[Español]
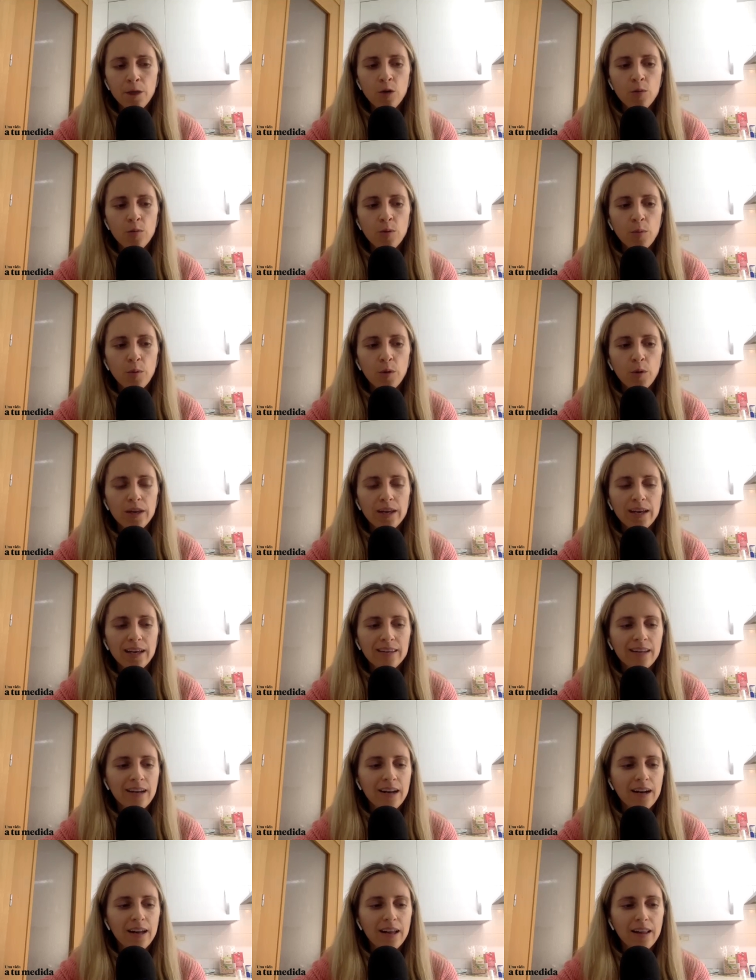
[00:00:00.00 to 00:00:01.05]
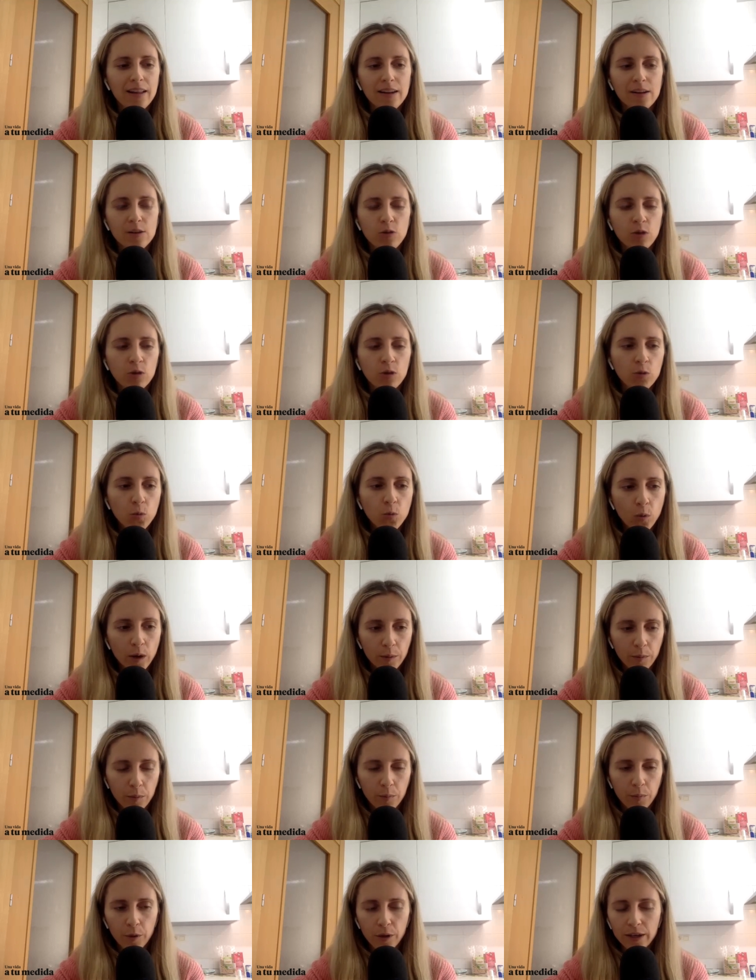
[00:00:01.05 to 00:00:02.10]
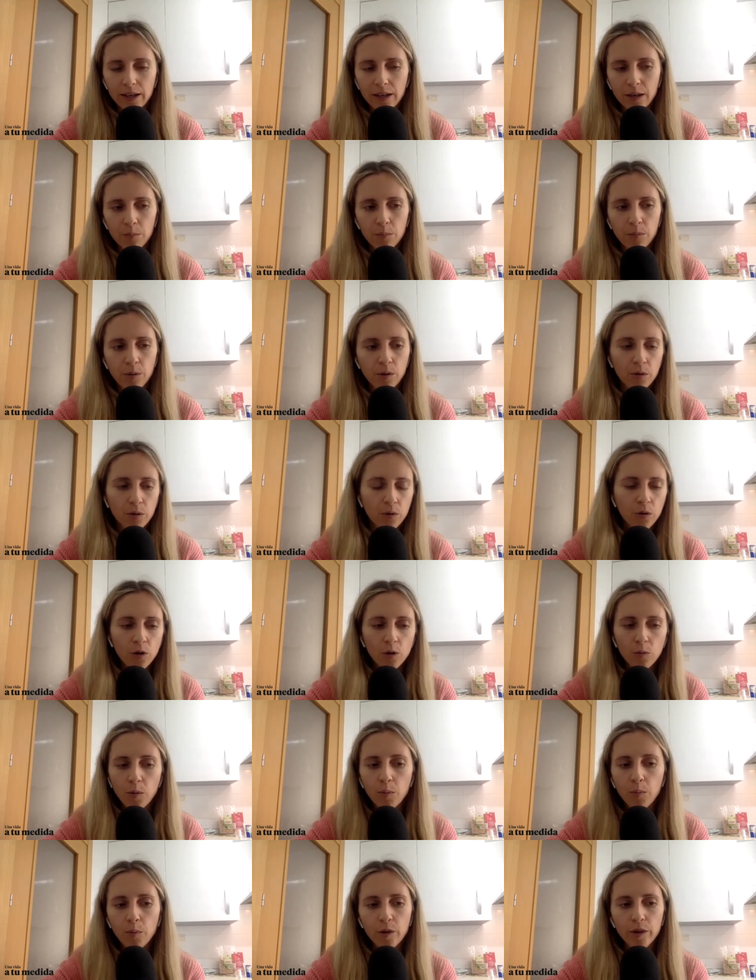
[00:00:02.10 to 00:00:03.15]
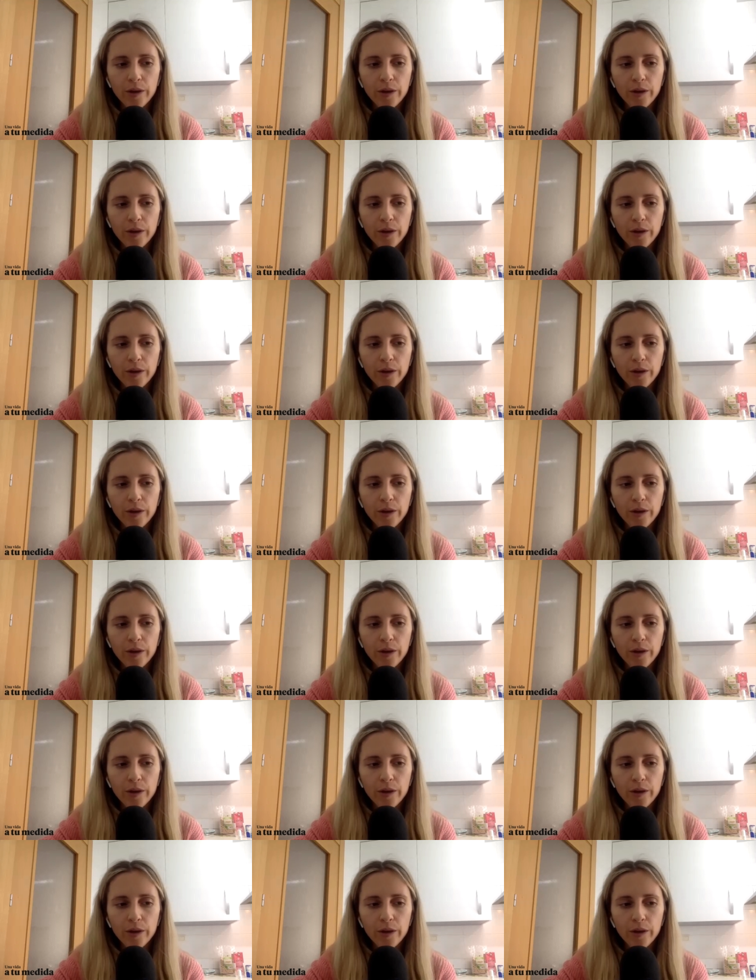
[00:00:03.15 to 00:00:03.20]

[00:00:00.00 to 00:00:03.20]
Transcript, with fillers: cómo podrías trasladar eso a tu web, por ejemplo, o cómo